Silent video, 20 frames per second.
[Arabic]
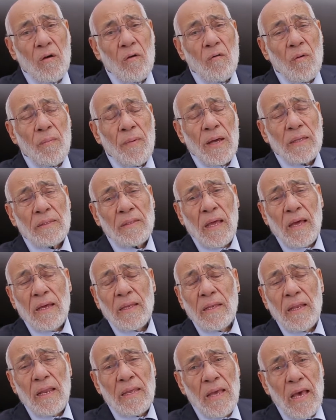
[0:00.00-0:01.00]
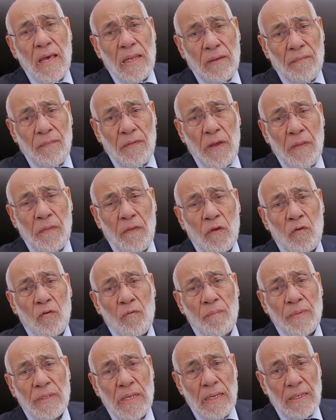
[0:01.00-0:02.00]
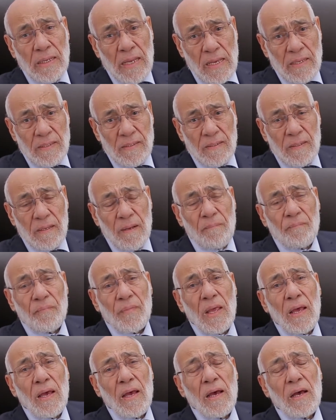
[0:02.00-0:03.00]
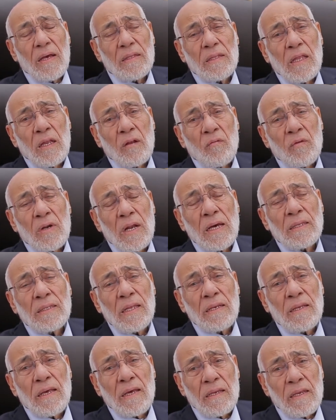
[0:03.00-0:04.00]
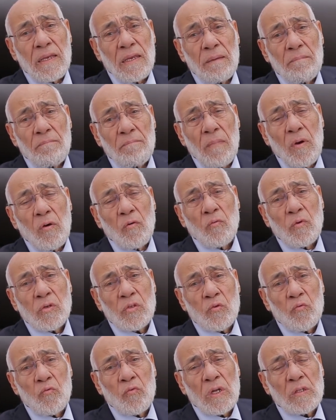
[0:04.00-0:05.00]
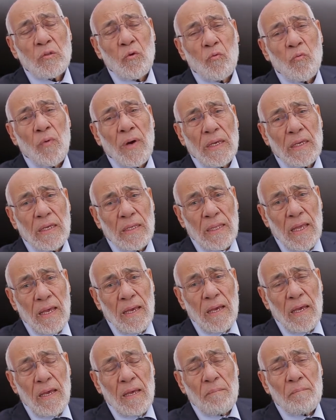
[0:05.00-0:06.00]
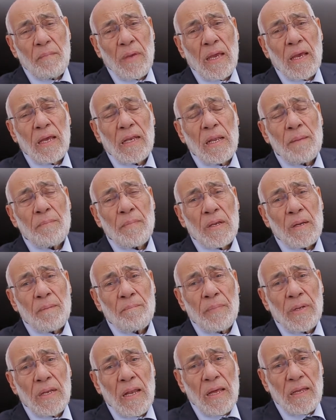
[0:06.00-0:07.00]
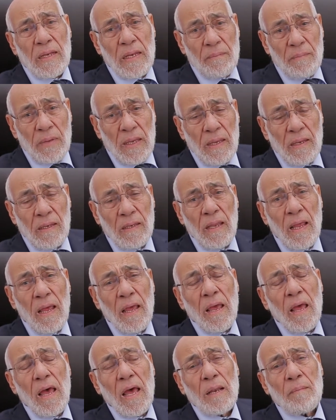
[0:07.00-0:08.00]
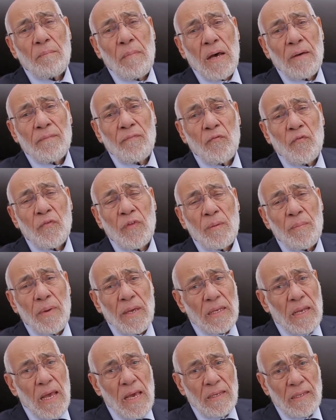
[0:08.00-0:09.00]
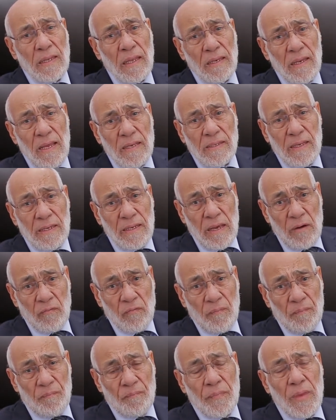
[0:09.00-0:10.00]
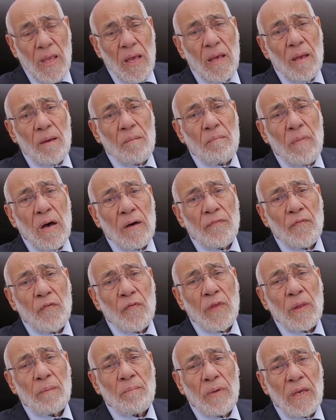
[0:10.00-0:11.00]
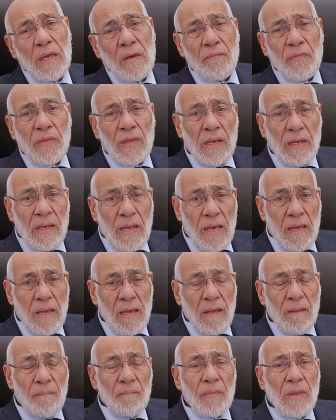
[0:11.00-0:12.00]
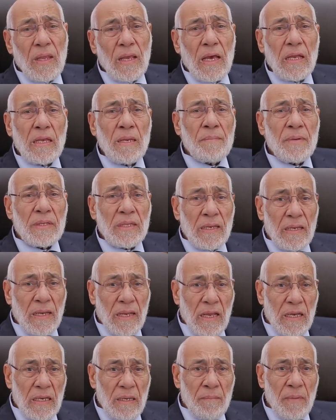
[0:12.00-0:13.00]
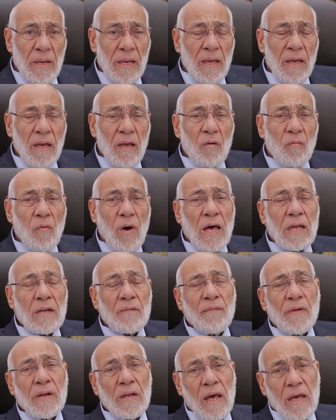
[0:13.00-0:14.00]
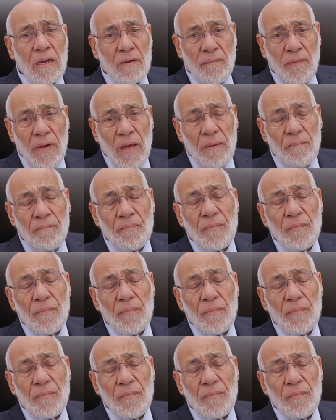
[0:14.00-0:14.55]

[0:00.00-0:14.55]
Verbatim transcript: وبعد قد لا يعرف كثير من الناس أن القرآن الكريم هو الصورة الوحيدة من كلام رب العالمين المحفوظ بين أيدي الناس اليوم محفوظا بحفظ الله كلمة كلمة وحرفا حرفا